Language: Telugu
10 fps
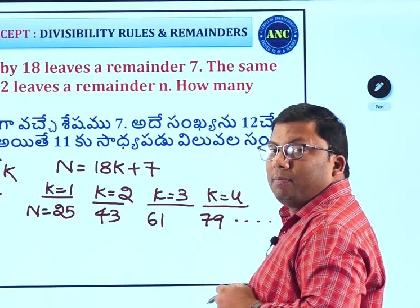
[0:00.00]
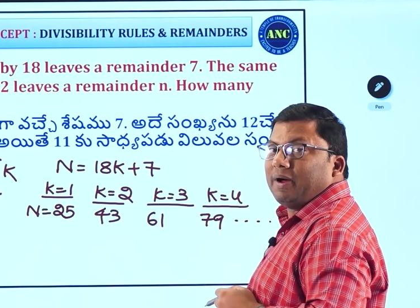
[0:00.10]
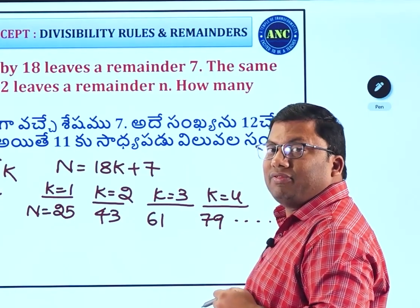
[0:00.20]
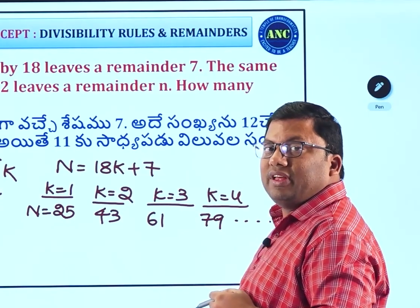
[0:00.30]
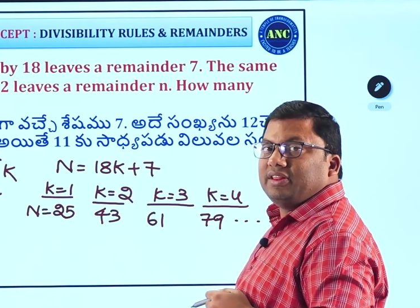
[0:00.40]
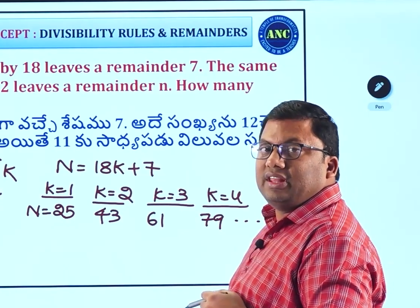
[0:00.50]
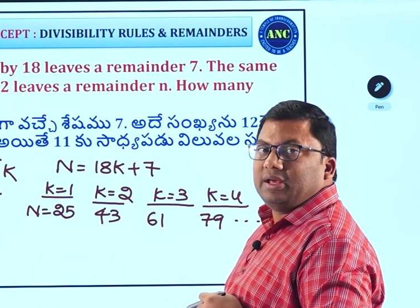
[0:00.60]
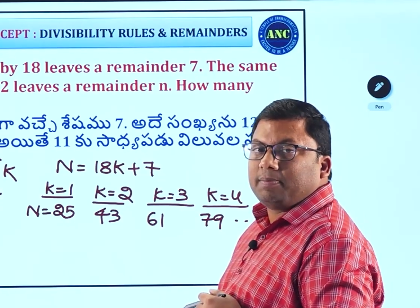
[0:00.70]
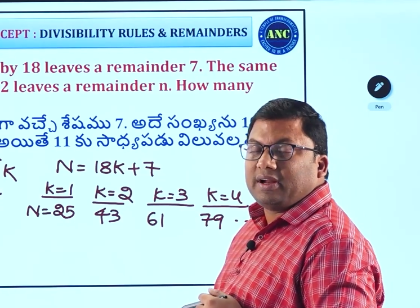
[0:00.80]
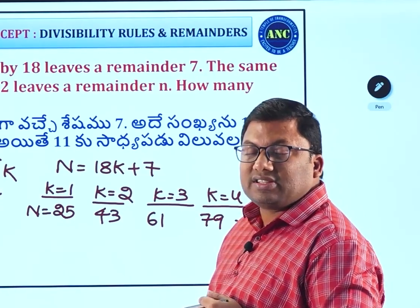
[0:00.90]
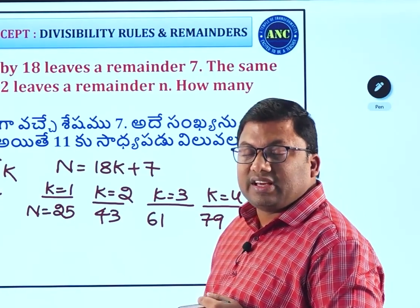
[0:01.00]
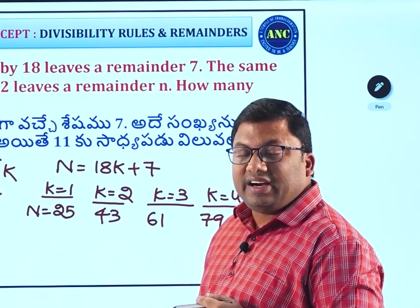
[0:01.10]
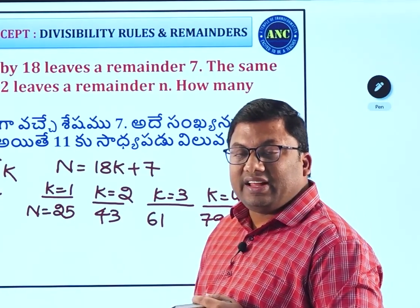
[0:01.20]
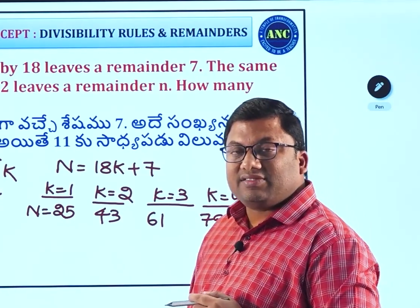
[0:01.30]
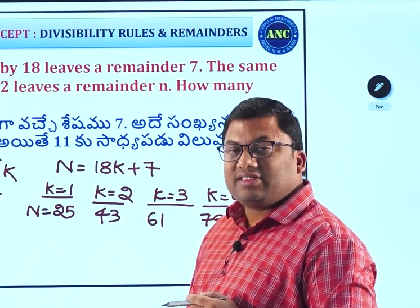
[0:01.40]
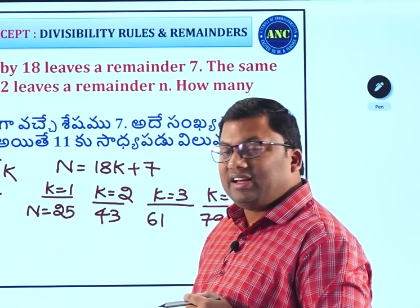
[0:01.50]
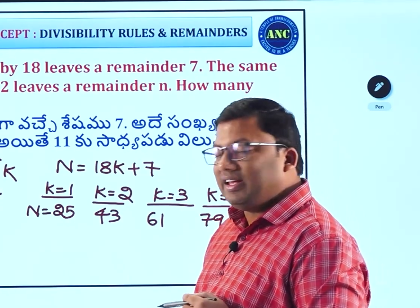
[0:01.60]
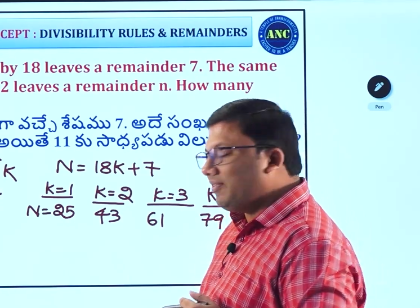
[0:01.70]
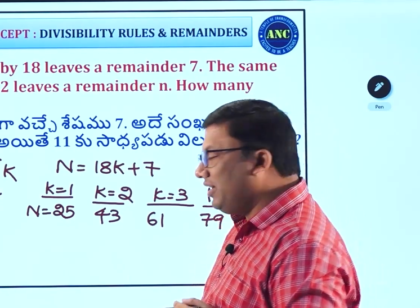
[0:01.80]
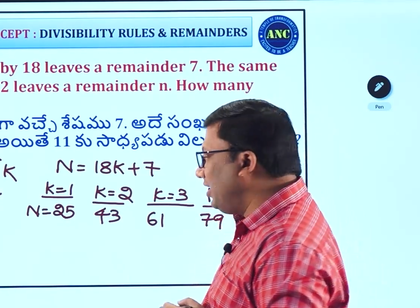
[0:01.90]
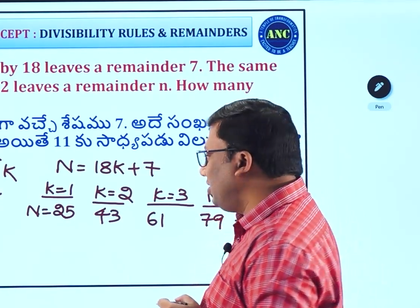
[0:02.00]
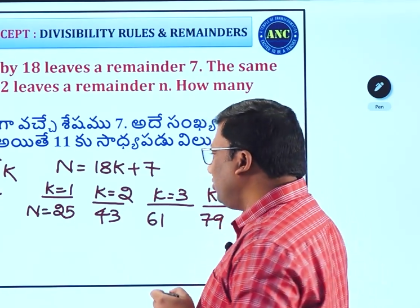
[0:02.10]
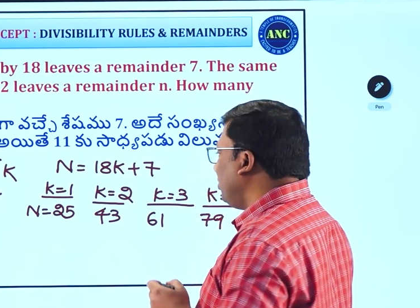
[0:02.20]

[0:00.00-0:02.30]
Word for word: పద్దెనిమిది ప్లస్ ఏడంతా ఇరవై ఐదు